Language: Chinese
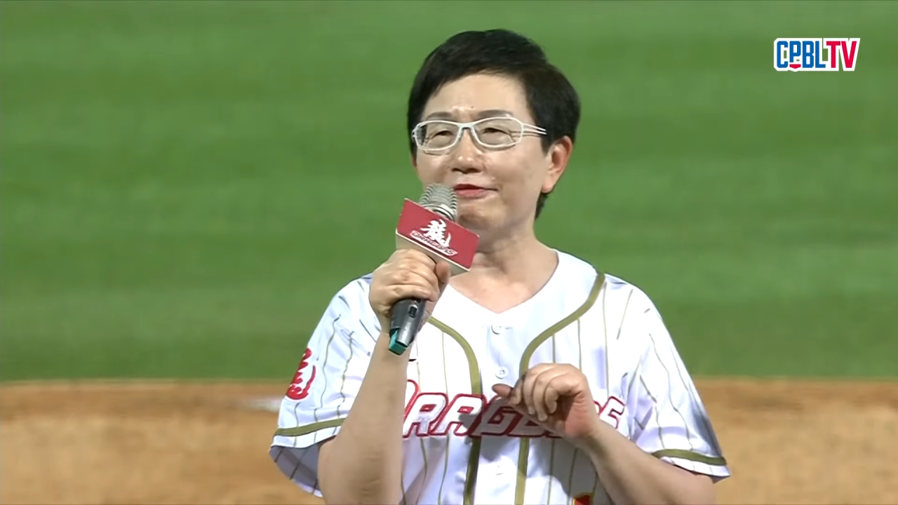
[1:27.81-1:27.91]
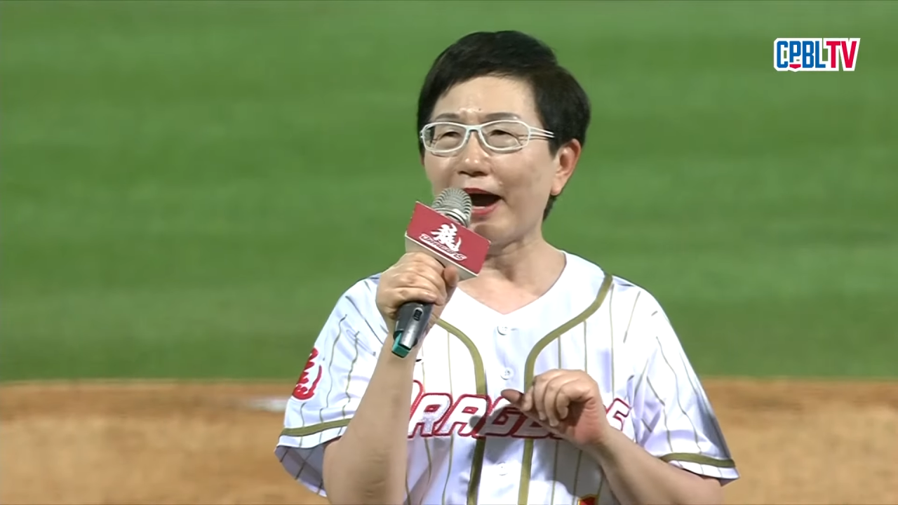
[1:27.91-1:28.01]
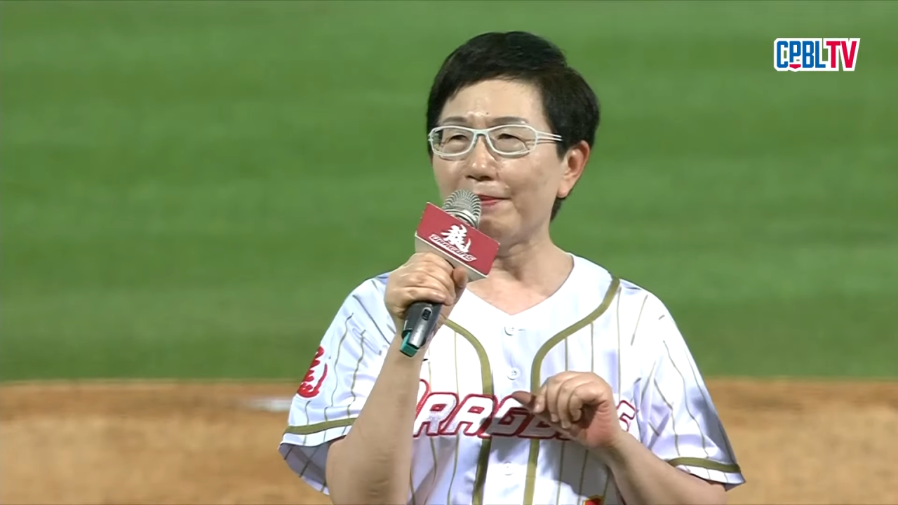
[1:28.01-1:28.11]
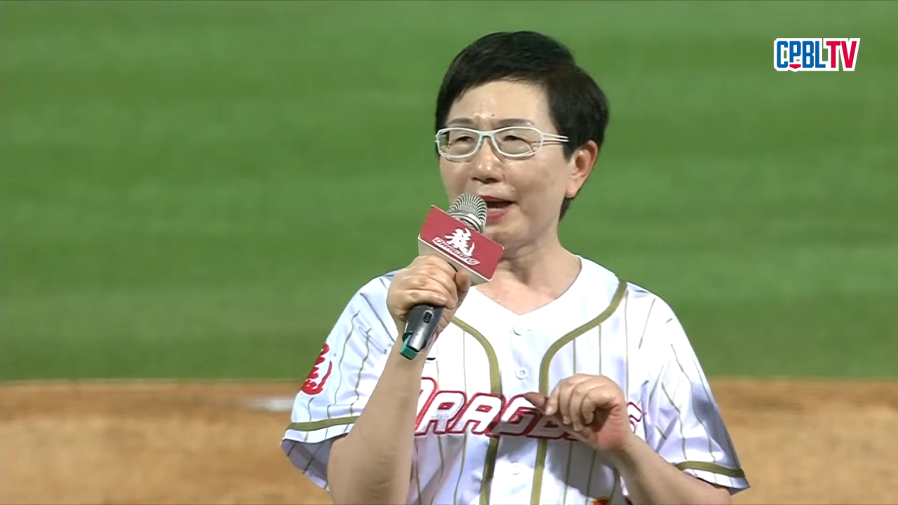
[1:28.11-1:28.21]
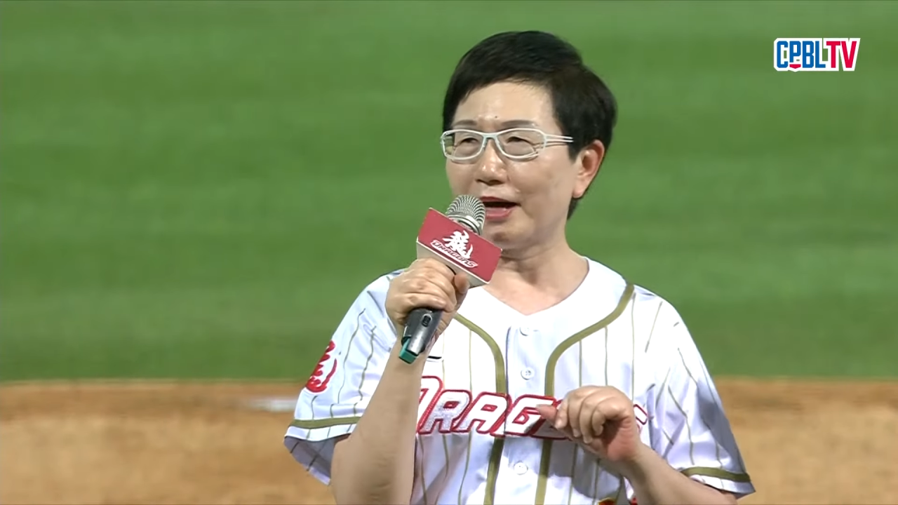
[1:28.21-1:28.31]

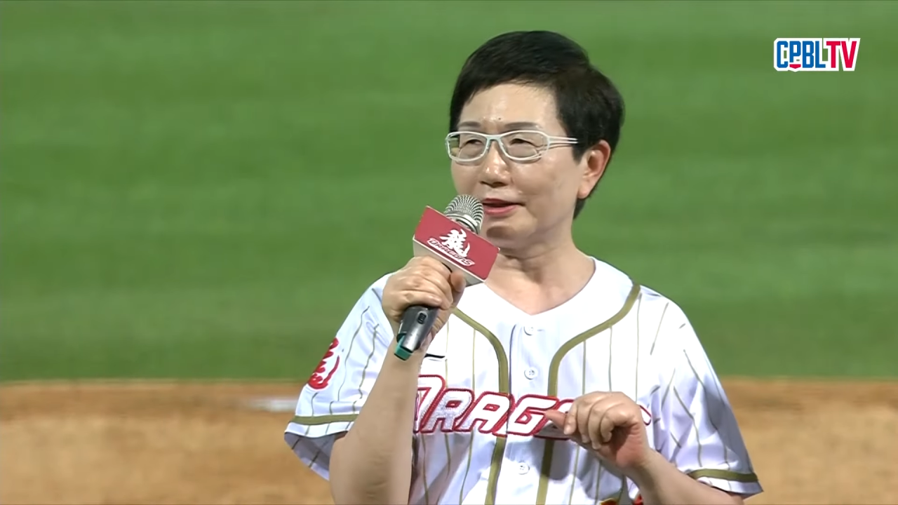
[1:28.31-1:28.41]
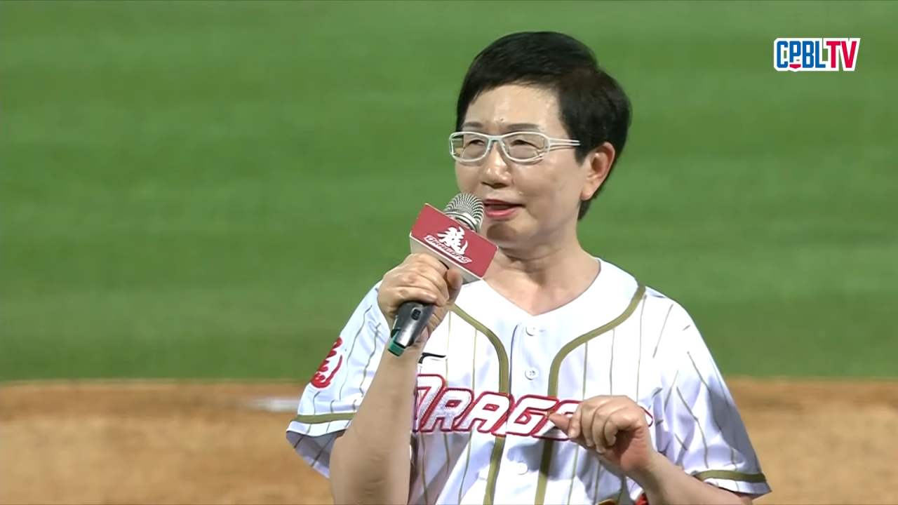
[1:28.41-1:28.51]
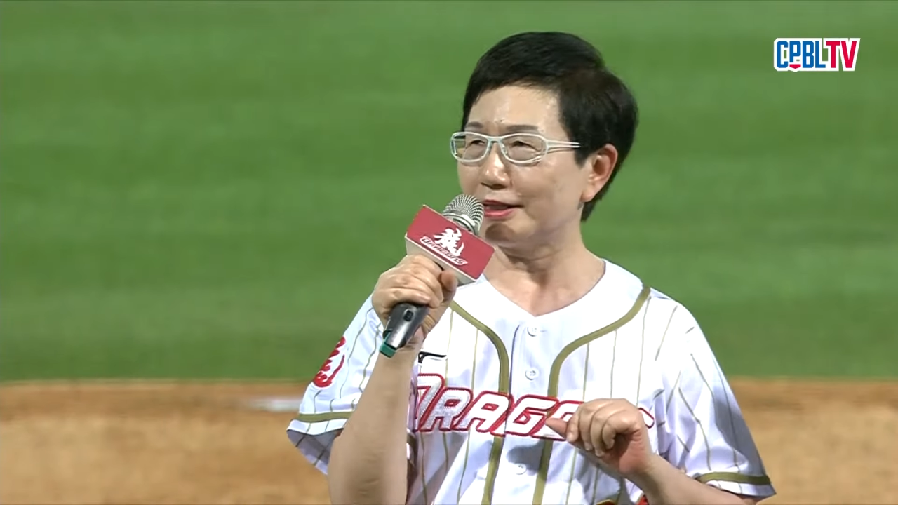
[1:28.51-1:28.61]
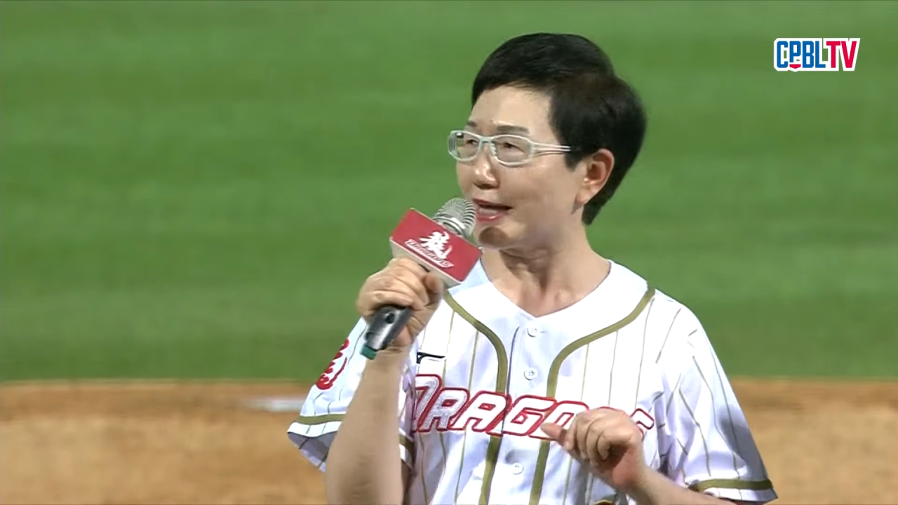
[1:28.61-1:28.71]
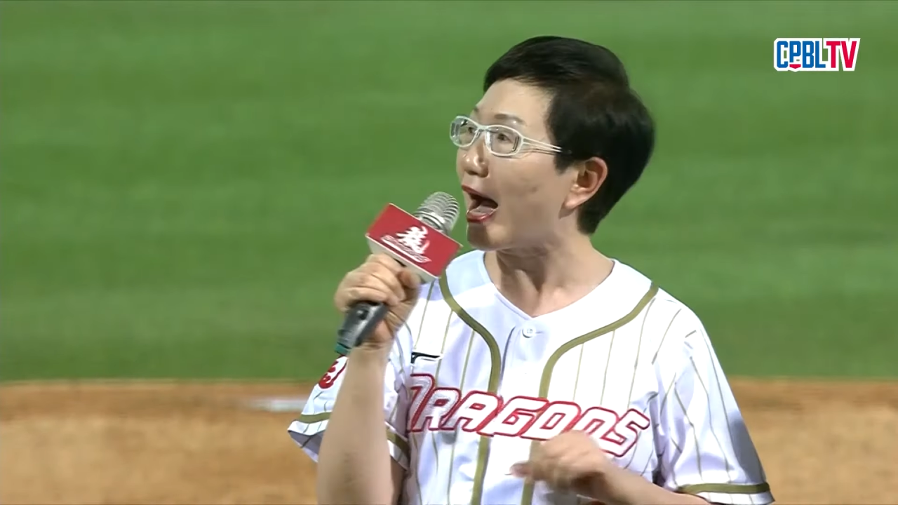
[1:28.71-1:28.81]
发票
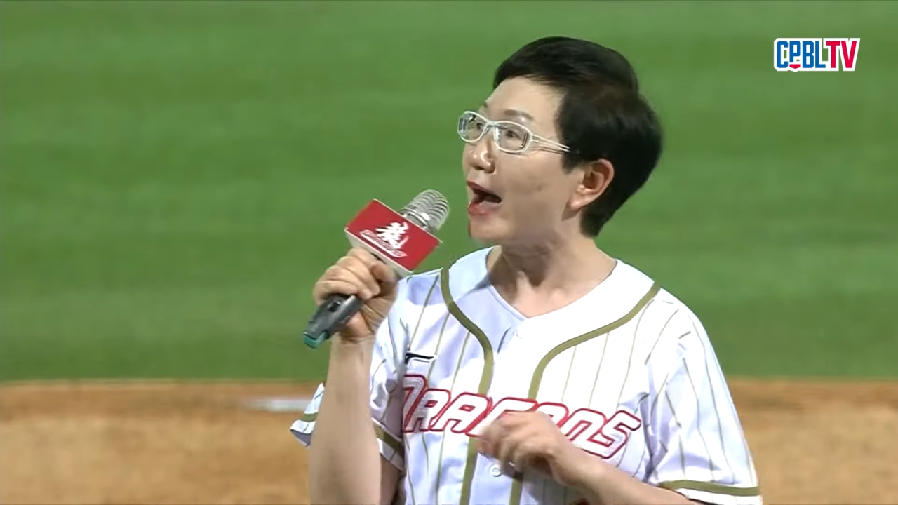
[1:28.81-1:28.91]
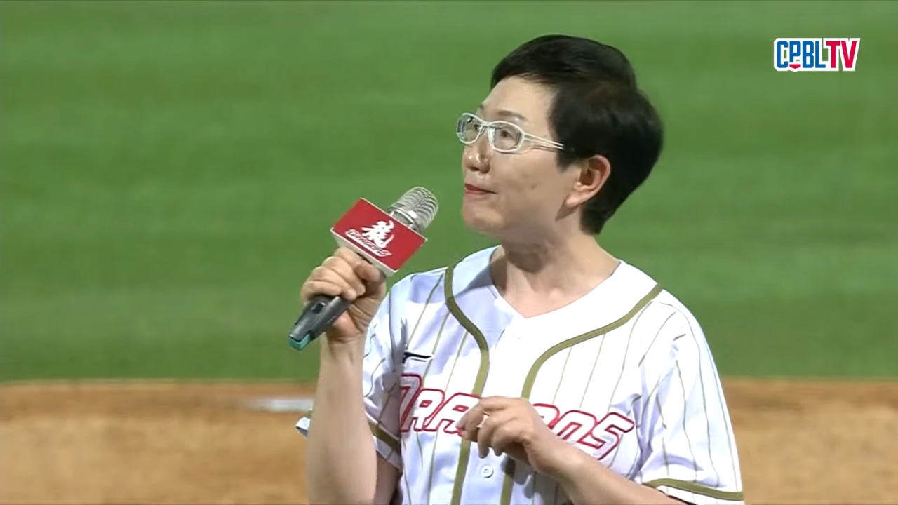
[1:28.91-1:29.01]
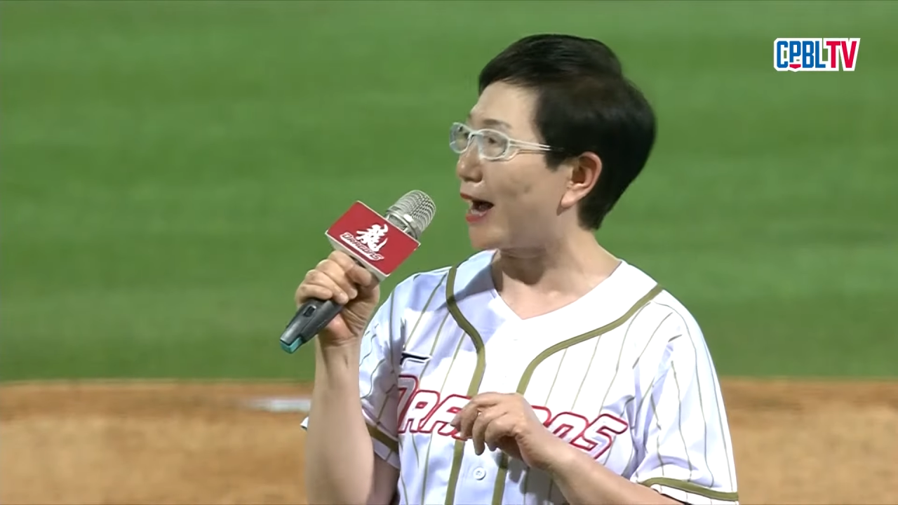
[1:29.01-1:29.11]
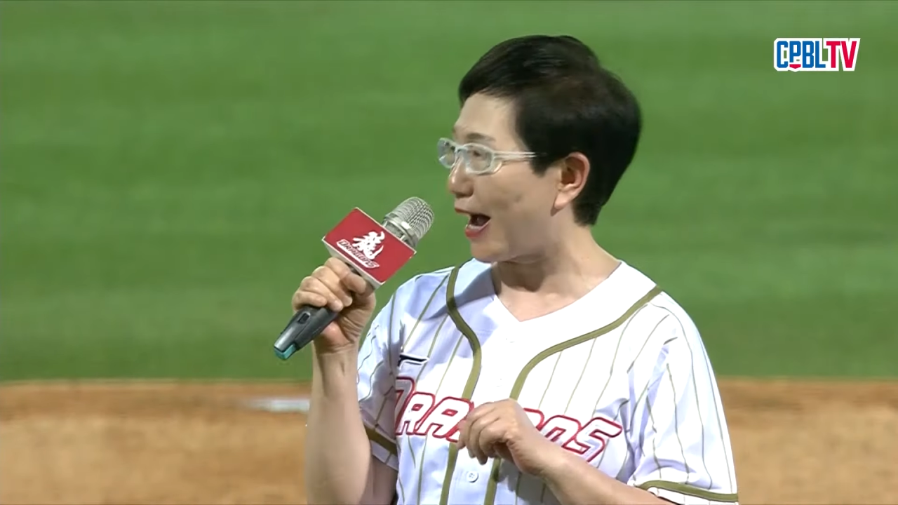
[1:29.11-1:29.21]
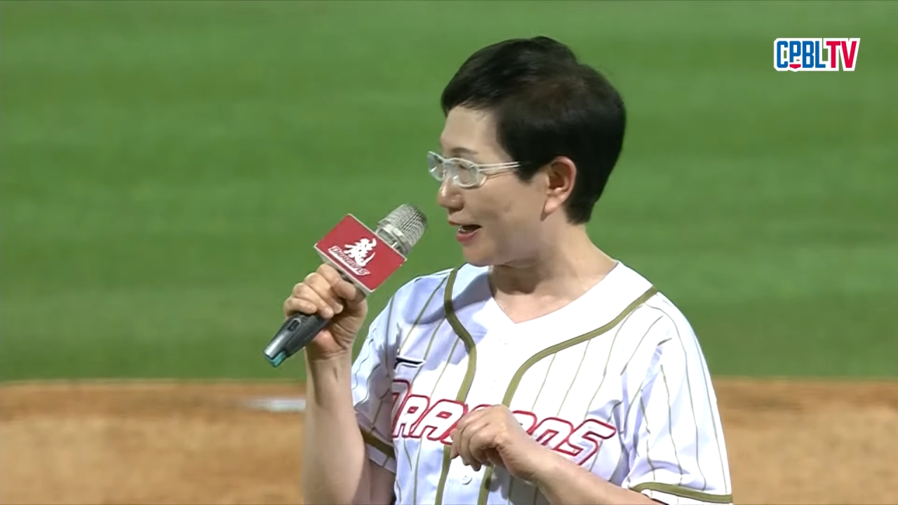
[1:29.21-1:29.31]
的加
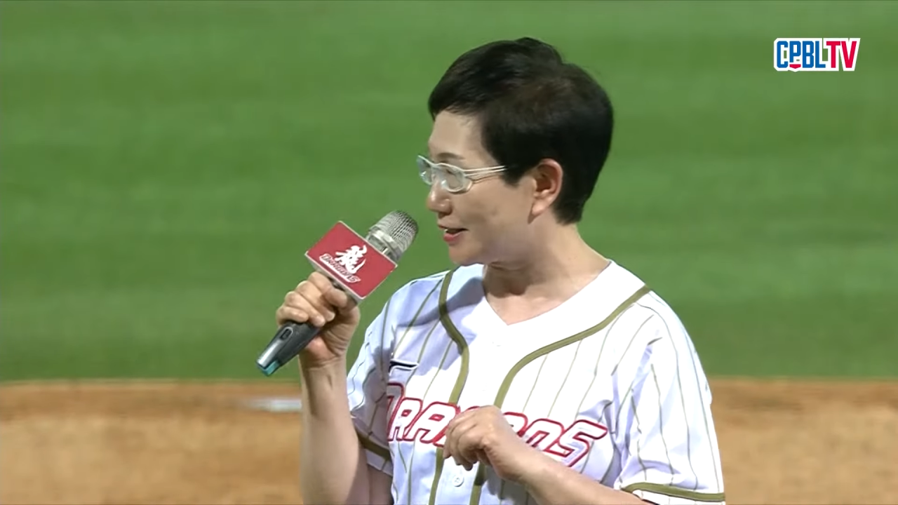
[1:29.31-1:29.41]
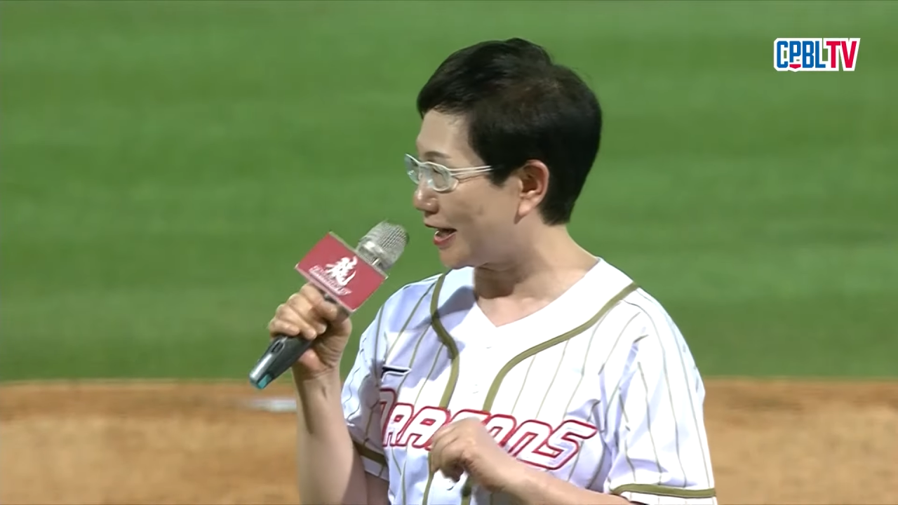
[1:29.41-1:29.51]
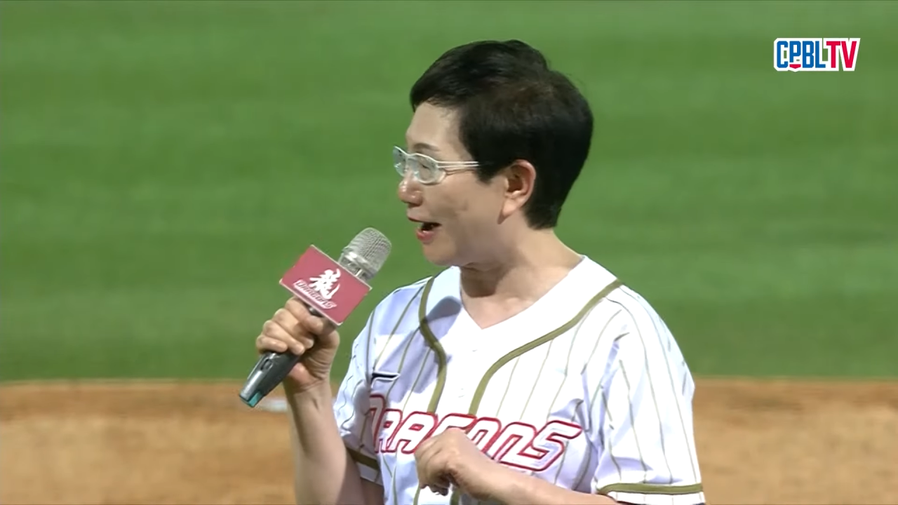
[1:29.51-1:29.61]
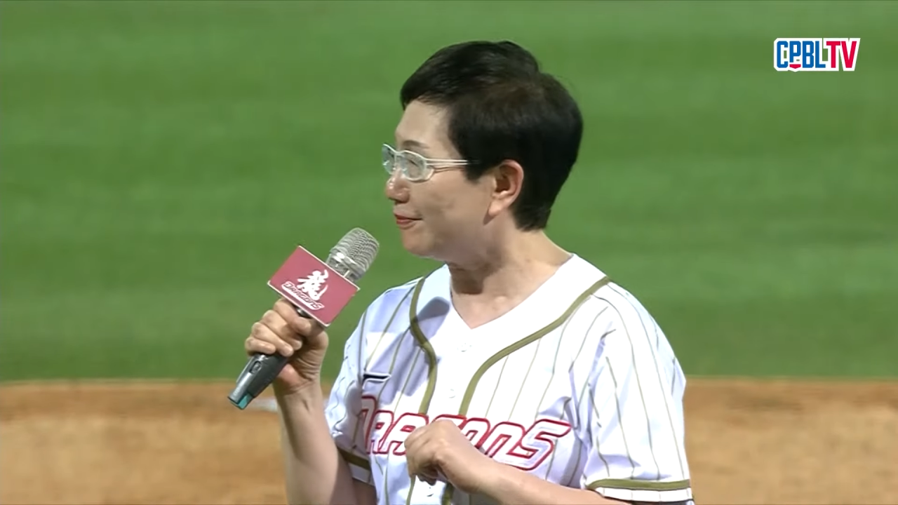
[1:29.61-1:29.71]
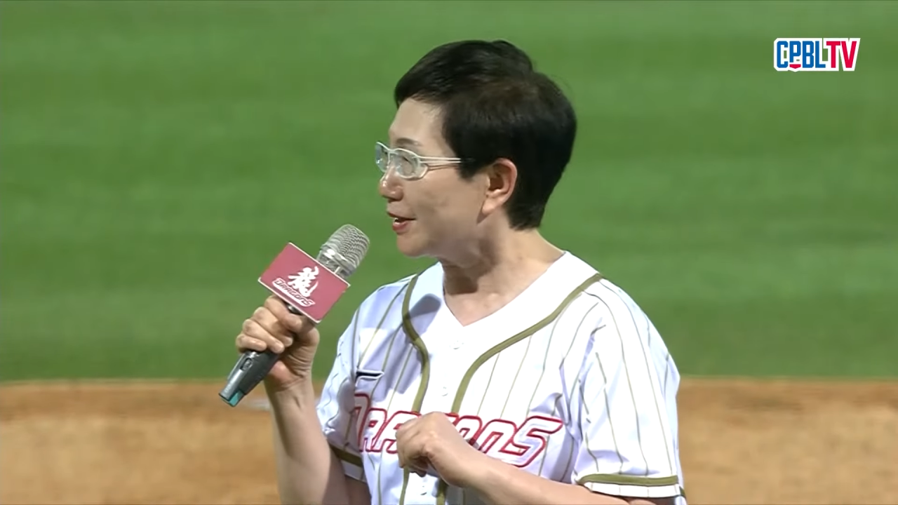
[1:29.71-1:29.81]
码
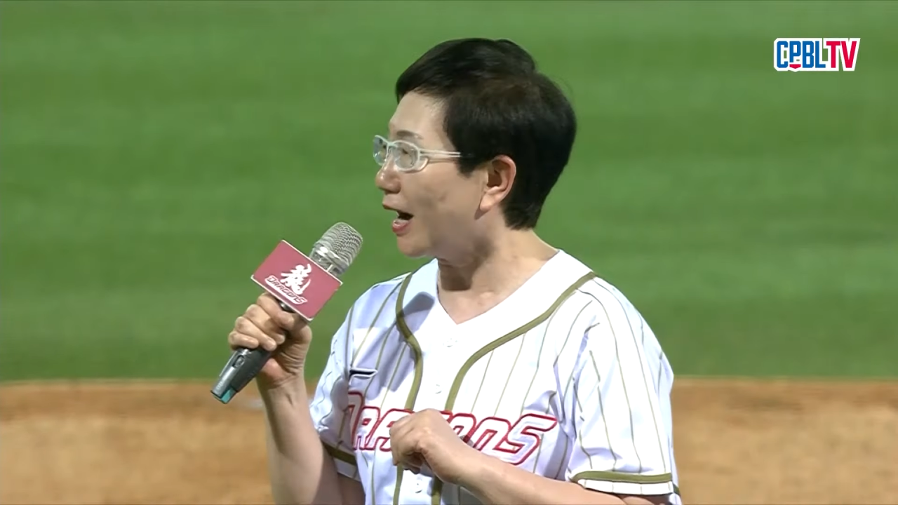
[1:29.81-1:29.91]
奖，